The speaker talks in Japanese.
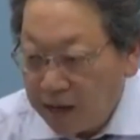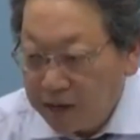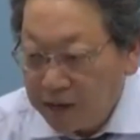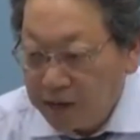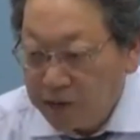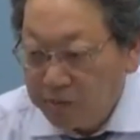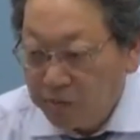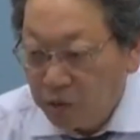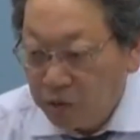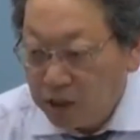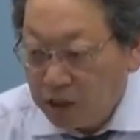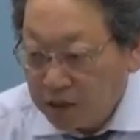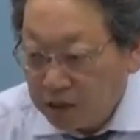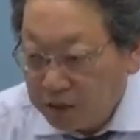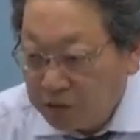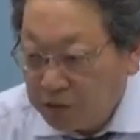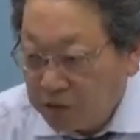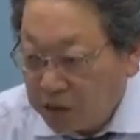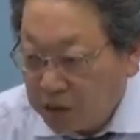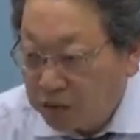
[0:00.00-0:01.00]
話も出て
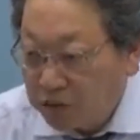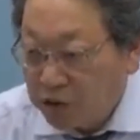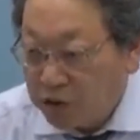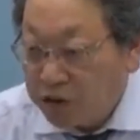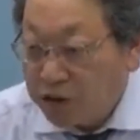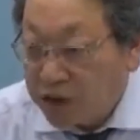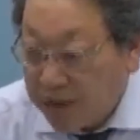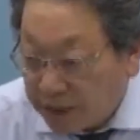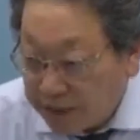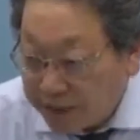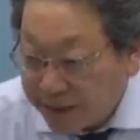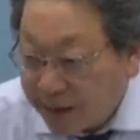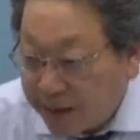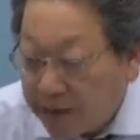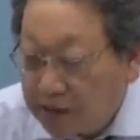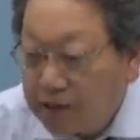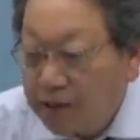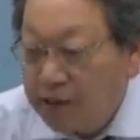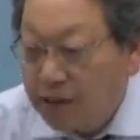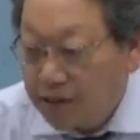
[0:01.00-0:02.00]
くるかもしれ
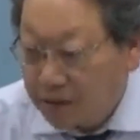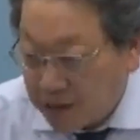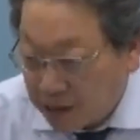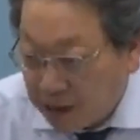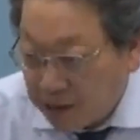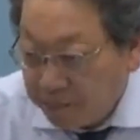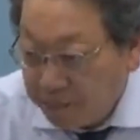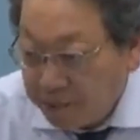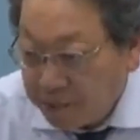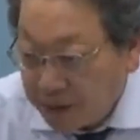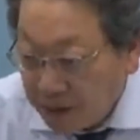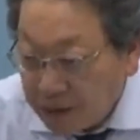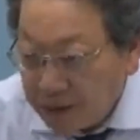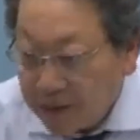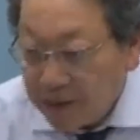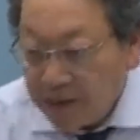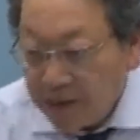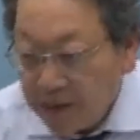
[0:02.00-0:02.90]
ないんですがね